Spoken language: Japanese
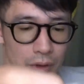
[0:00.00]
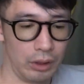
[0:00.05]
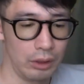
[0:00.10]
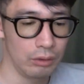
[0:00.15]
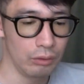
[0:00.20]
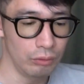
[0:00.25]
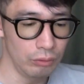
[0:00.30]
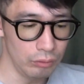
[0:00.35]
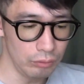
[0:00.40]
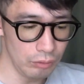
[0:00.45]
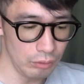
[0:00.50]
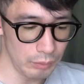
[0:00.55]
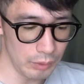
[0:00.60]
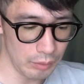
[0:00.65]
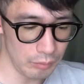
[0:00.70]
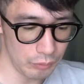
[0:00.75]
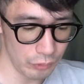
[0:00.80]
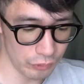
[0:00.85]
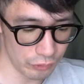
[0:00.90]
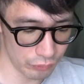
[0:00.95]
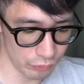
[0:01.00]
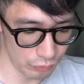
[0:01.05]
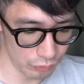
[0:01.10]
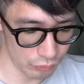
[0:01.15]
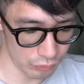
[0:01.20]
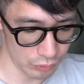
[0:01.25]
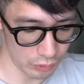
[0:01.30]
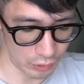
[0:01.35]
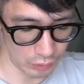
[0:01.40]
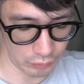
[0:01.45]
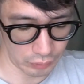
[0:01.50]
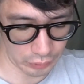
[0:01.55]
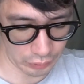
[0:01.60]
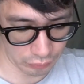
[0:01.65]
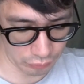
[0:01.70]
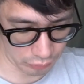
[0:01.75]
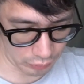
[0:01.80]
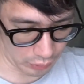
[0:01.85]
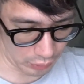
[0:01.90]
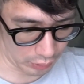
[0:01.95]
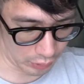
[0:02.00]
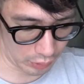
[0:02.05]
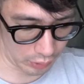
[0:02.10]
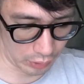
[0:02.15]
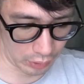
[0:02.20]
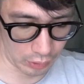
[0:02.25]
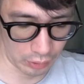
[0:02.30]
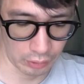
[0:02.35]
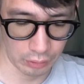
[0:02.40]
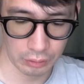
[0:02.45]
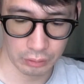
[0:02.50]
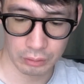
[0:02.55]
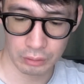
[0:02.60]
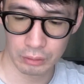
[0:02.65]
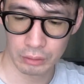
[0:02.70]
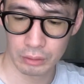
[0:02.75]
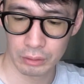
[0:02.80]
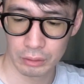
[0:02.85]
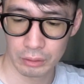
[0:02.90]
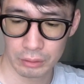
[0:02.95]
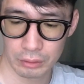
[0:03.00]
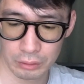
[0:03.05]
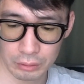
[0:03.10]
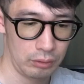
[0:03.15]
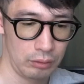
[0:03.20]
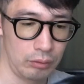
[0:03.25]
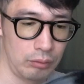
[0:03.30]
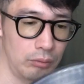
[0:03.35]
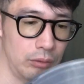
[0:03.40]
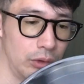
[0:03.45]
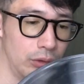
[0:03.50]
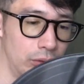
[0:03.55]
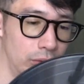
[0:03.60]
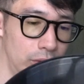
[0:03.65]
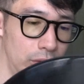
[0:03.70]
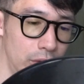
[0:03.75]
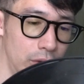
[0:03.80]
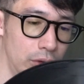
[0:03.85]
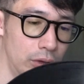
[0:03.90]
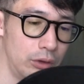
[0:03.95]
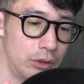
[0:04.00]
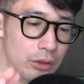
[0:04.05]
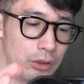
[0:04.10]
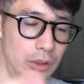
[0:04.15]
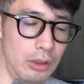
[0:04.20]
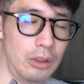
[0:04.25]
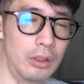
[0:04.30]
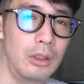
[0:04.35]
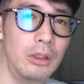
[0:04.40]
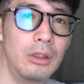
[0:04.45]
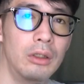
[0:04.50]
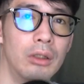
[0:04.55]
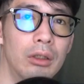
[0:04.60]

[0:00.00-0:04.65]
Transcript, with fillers: レコード版もすごく可愛くてこんな感じでね